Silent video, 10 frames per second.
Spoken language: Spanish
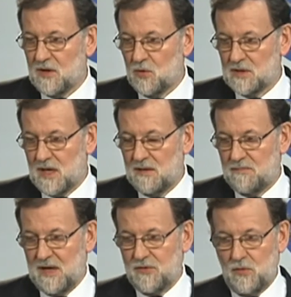a contar el
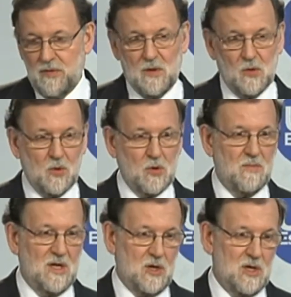plazo de los dos
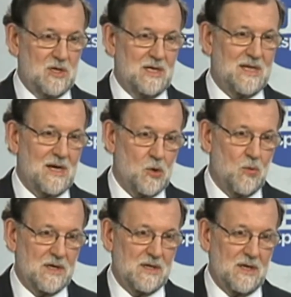meses, de tal
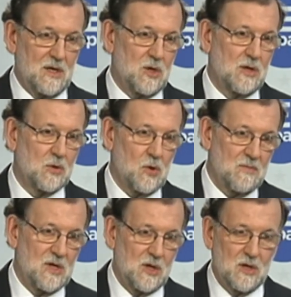suerte que si en dos
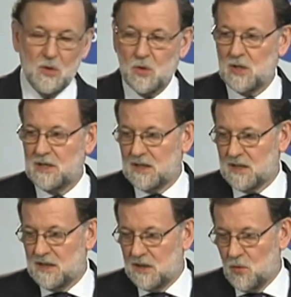meses no se
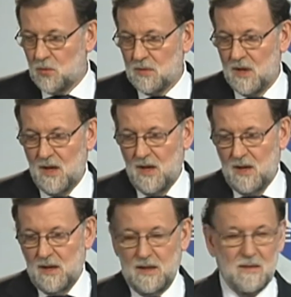elige ningún
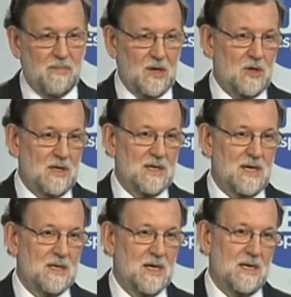eh, presidente de
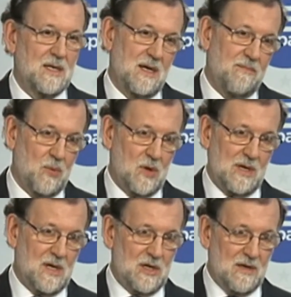la Generalitat, pues
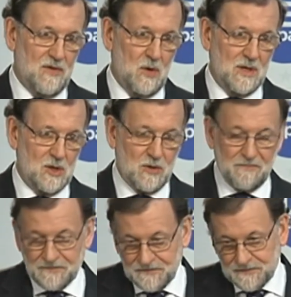las elecciones
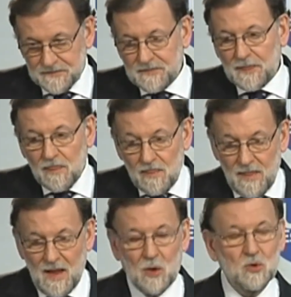
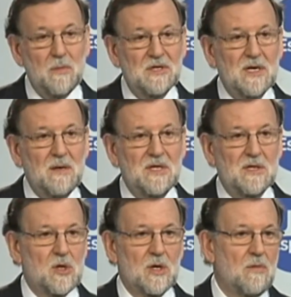
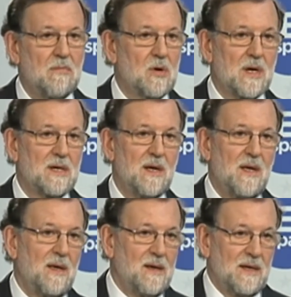automáticamente se convocan
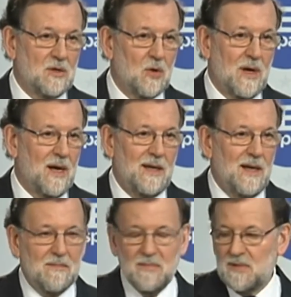y
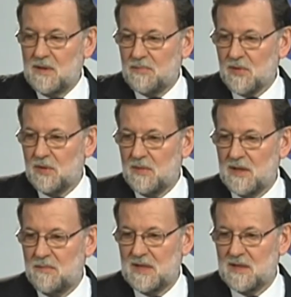tocaría
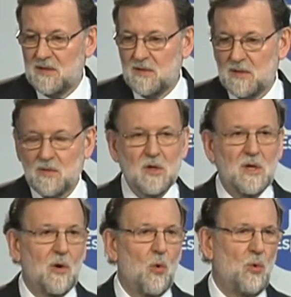aproximadamente, yo creo que es
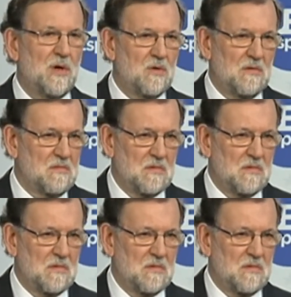en julio,